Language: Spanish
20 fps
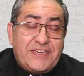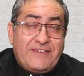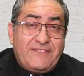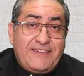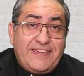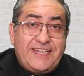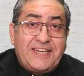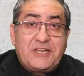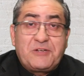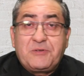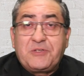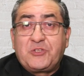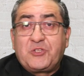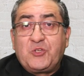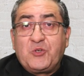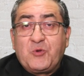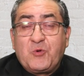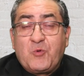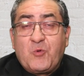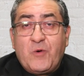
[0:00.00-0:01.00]
que viene a
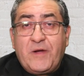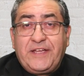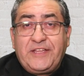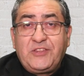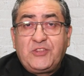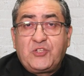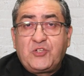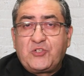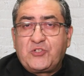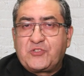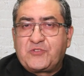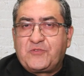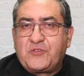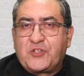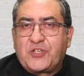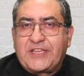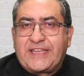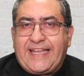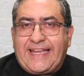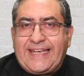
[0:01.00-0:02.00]
nuestro encuentro nos
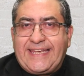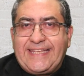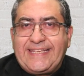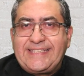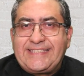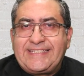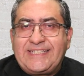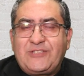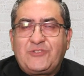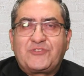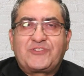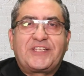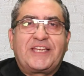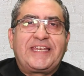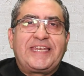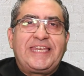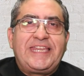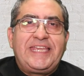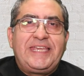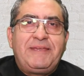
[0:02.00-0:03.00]
fortalece, nos
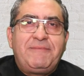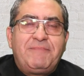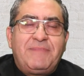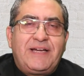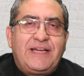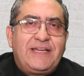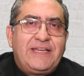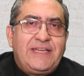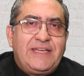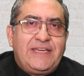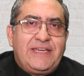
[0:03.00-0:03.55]
anima